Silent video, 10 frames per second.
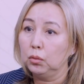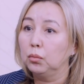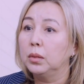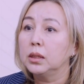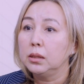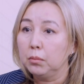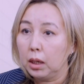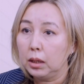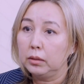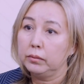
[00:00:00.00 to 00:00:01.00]
ну,
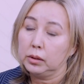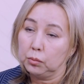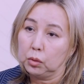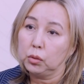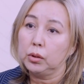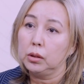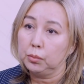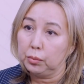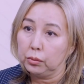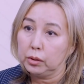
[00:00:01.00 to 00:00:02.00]
максимально возможный
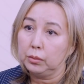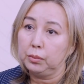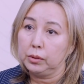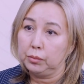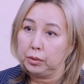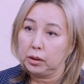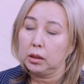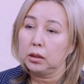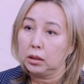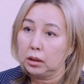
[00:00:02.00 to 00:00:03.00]
способ
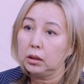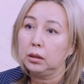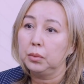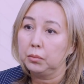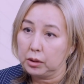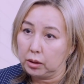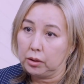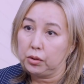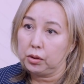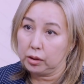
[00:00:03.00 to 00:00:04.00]
избежать каких-либо
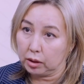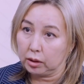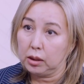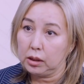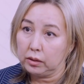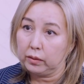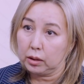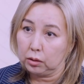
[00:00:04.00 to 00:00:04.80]
мошеннических действий,